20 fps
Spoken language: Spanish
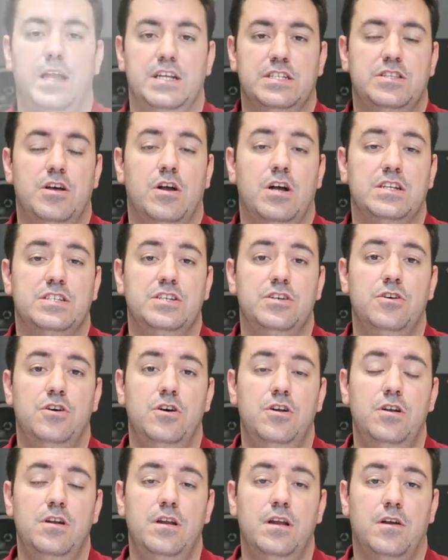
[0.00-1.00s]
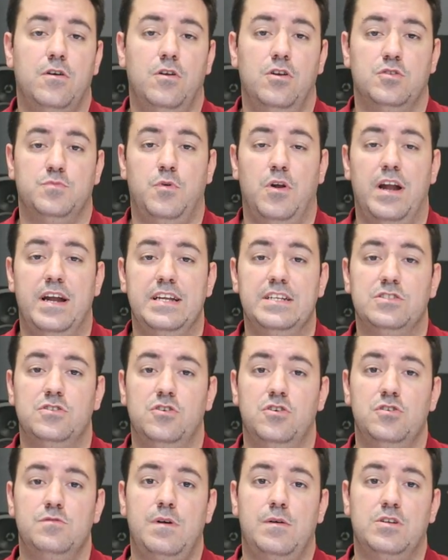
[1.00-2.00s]
En esta ocasión, con los Polaris
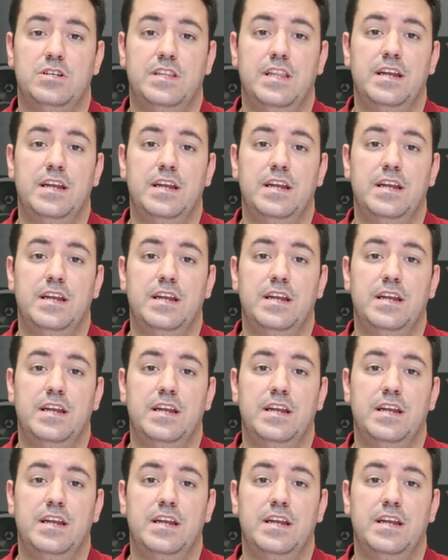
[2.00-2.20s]
2 vamos